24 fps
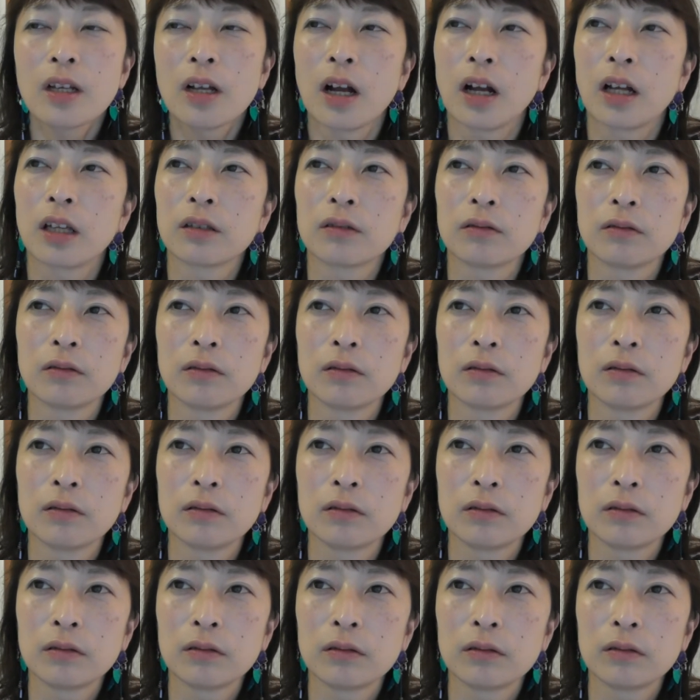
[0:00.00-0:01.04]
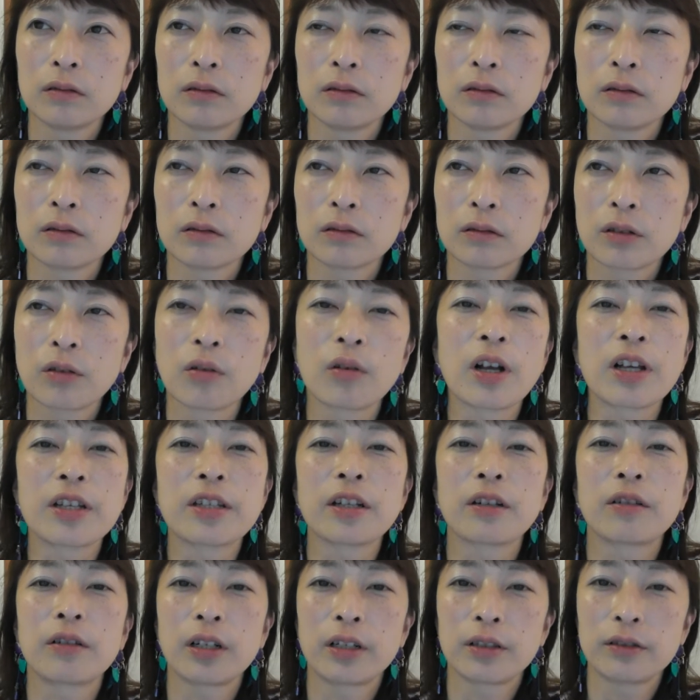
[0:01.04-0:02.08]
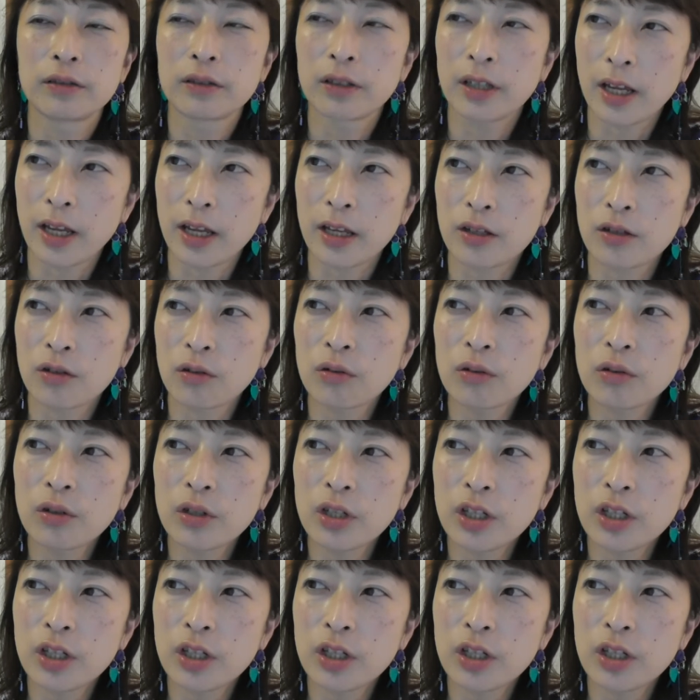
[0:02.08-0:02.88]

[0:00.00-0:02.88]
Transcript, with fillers: あの紹介してくれるんでその